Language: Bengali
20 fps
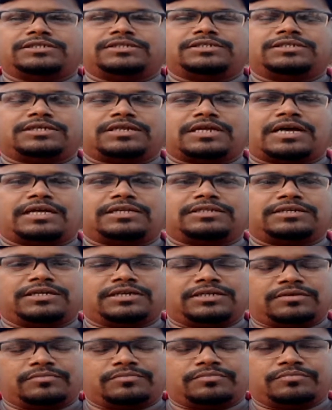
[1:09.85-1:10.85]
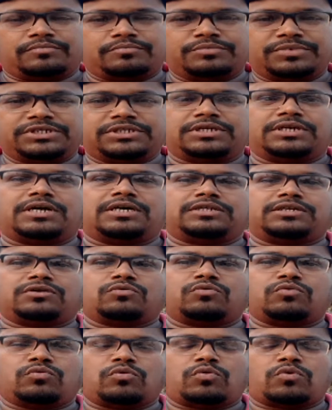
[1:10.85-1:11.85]
একটা জিনিস যেটা আজকের
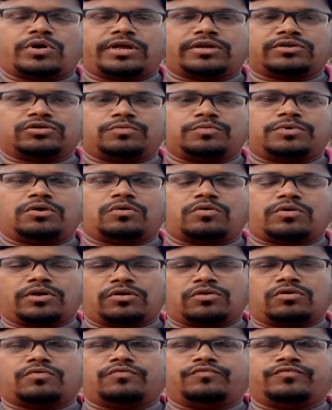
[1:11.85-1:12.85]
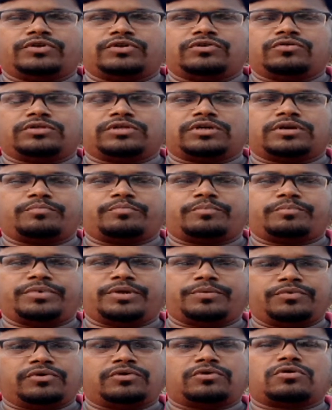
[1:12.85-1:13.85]
মিশিয়ে আজকে করব অনেক সময় অনেক রকম
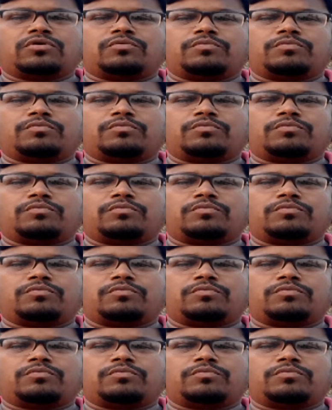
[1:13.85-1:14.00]
ভিডিওতে